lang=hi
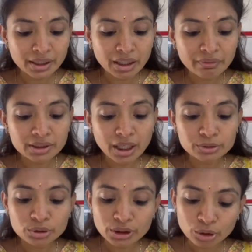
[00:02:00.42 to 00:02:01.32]
लवण का
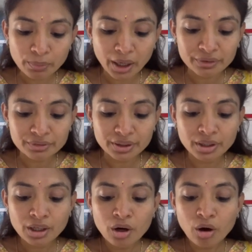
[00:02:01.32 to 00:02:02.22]
तो तिरोभाव
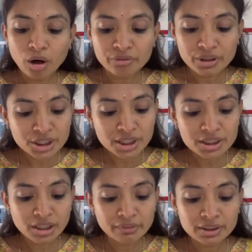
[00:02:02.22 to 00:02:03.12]
और
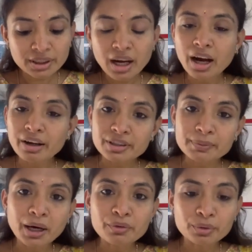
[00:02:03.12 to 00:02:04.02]
विशेष लवण का
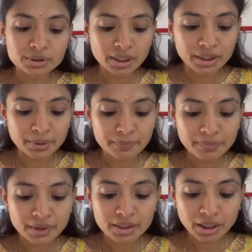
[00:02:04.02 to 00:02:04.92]
आविर्भाव होता है
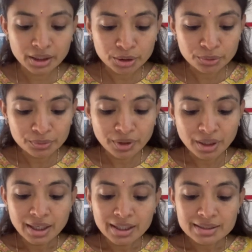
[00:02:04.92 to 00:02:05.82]
किंतु
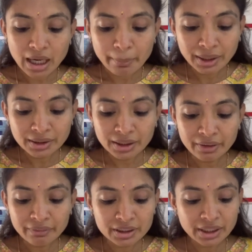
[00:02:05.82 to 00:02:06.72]
सामान्य
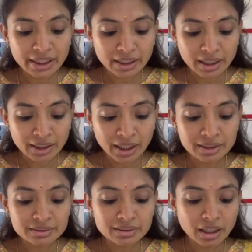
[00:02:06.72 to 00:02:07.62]
लवण
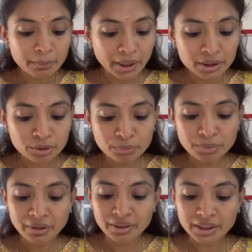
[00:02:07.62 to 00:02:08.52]
एकाकार अभेद रूप
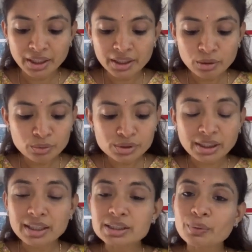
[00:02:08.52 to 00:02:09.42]
लवण है
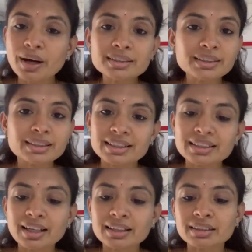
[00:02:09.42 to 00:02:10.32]
उसका स्वाद नहीं
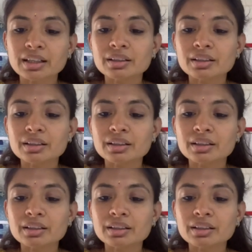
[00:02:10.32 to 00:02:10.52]
आता